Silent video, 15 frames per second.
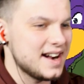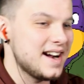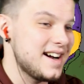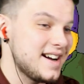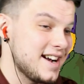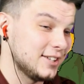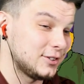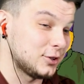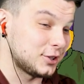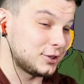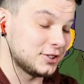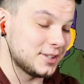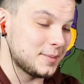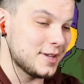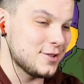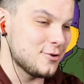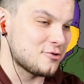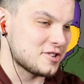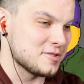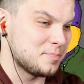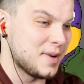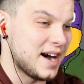А, я тот, кто тебе
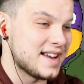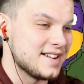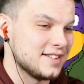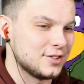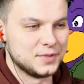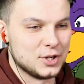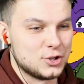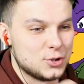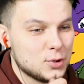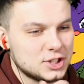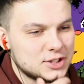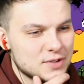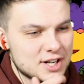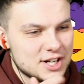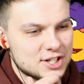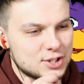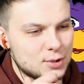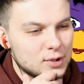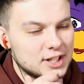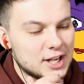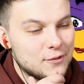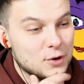нужен, парень. Ты чувствуешь,
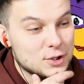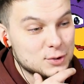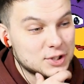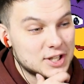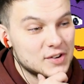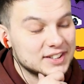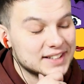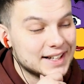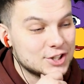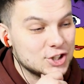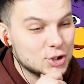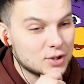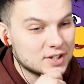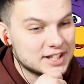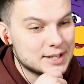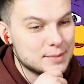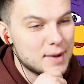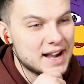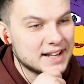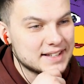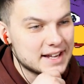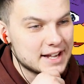сколько в воздухе витает черной
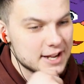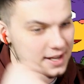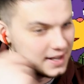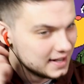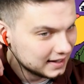магии?